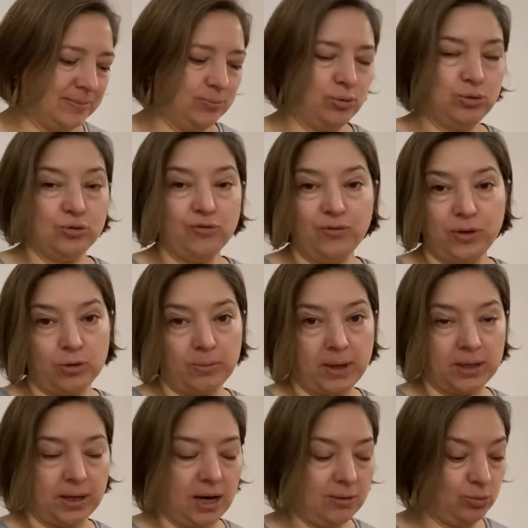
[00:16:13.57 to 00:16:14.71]
Bütün
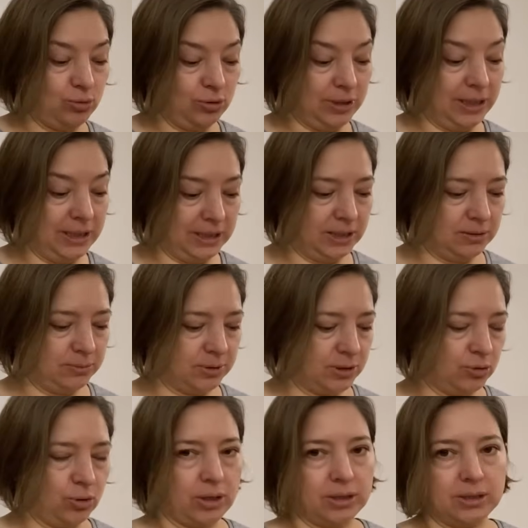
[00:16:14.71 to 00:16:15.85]
fenomenler bunun linkini
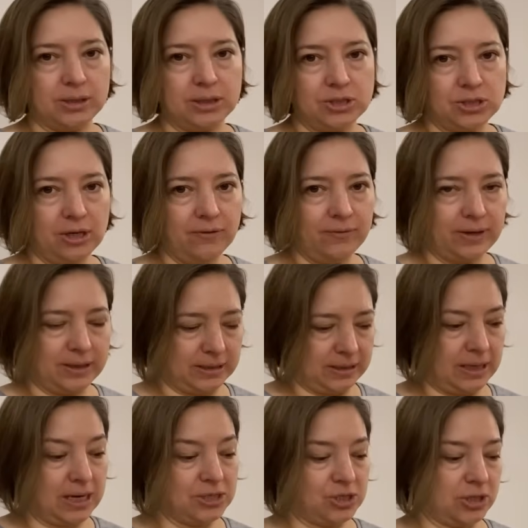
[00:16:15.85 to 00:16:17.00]
bırakıyor arkadaşlar. Ve
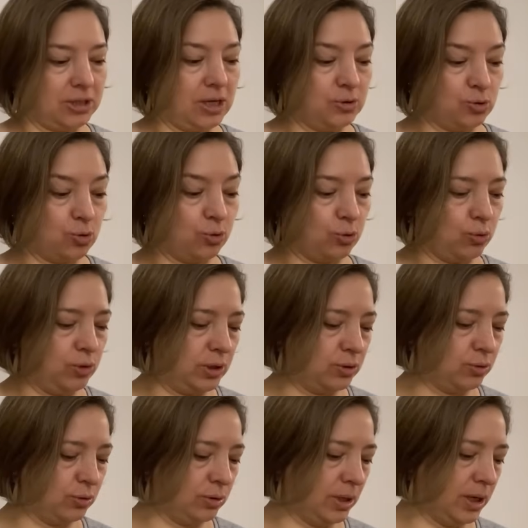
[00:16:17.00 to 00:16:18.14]
gerçekten çok
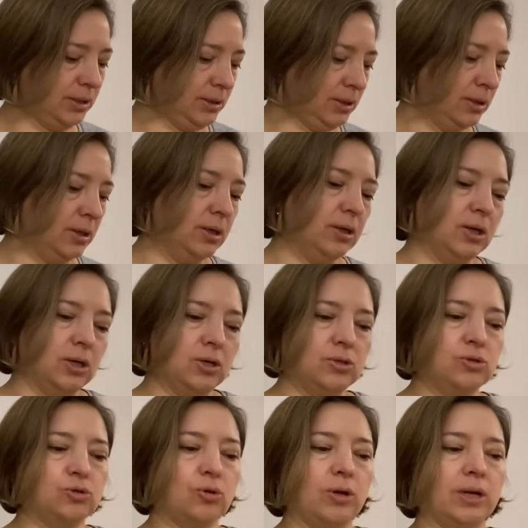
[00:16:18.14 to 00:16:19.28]
öneriyorlar.
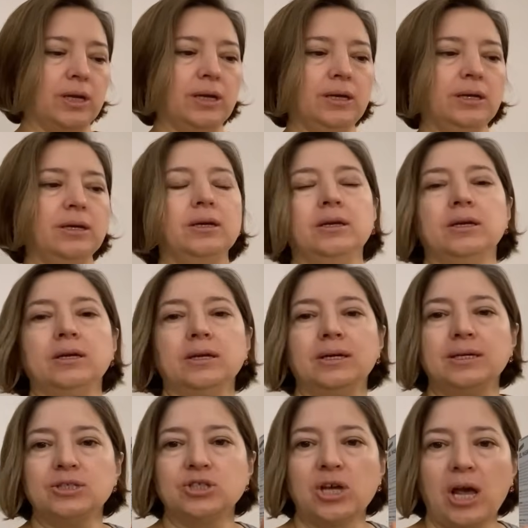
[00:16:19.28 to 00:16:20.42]
Şöyle
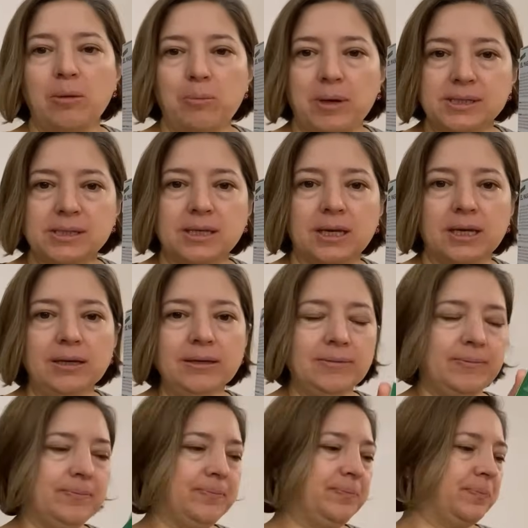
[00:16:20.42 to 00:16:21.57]
jel maske
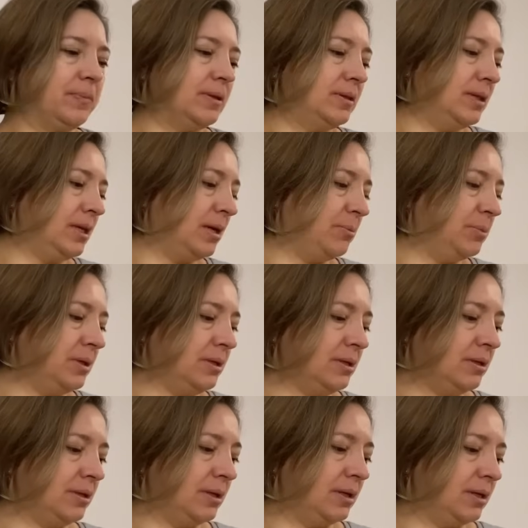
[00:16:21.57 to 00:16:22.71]
diye bir
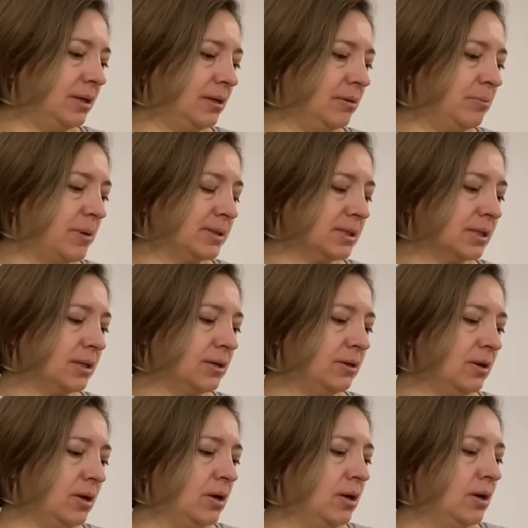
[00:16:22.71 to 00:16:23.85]
e, maske.
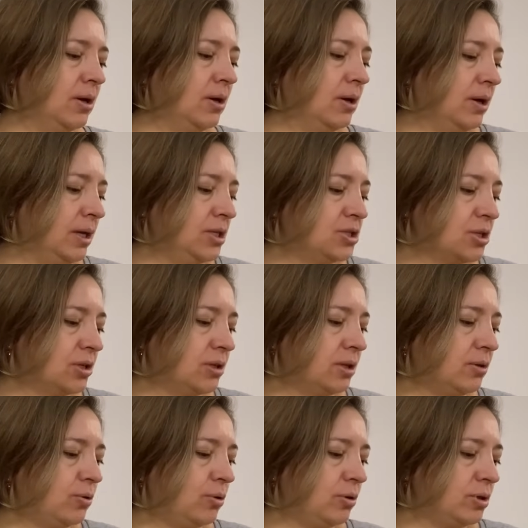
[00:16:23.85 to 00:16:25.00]

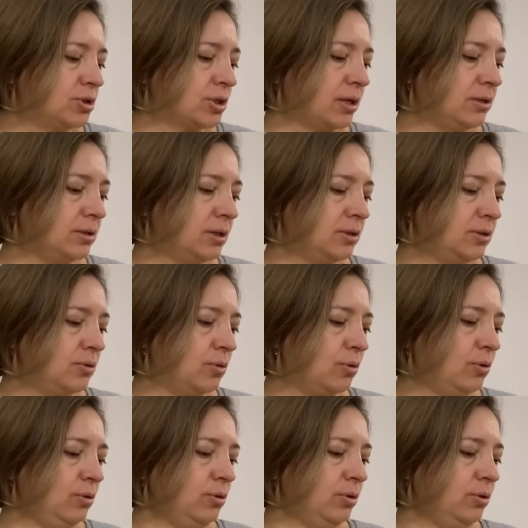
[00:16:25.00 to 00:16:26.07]
içinde kolajen, retinol,